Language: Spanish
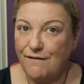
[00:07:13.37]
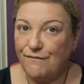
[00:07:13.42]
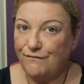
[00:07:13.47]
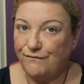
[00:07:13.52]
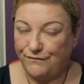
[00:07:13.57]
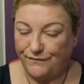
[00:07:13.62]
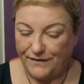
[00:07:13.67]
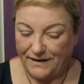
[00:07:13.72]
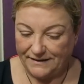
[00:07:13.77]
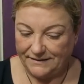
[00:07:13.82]

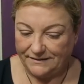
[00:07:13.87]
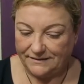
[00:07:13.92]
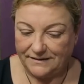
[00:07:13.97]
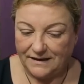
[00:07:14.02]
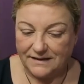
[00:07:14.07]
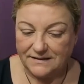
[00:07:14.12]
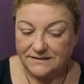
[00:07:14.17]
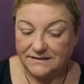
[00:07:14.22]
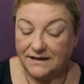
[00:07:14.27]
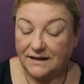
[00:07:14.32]

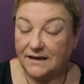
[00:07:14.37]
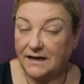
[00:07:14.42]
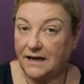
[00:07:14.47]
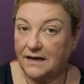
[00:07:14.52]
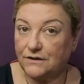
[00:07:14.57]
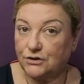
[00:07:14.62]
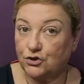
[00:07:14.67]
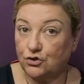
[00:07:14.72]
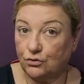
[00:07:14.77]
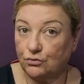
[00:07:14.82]

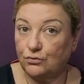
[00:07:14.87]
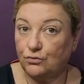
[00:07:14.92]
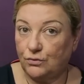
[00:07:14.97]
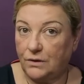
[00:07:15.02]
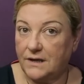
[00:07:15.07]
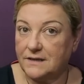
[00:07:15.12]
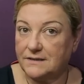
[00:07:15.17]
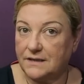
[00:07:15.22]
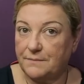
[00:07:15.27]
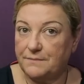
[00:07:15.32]
fantástica, son
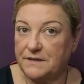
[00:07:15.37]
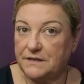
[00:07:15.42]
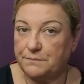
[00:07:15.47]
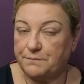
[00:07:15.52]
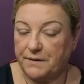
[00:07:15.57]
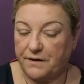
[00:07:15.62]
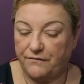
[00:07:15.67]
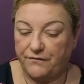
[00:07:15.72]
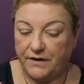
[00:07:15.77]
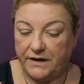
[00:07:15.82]
unas de mis
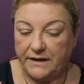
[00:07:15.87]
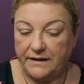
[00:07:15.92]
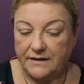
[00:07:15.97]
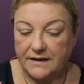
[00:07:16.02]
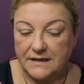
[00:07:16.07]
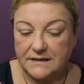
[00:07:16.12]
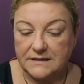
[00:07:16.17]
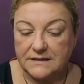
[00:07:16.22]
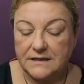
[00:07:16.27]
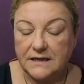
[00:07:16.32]

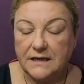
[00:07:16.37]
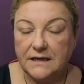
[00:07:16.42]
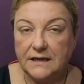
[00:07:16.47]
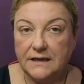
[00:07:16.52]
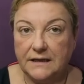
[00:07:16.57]
preferidas,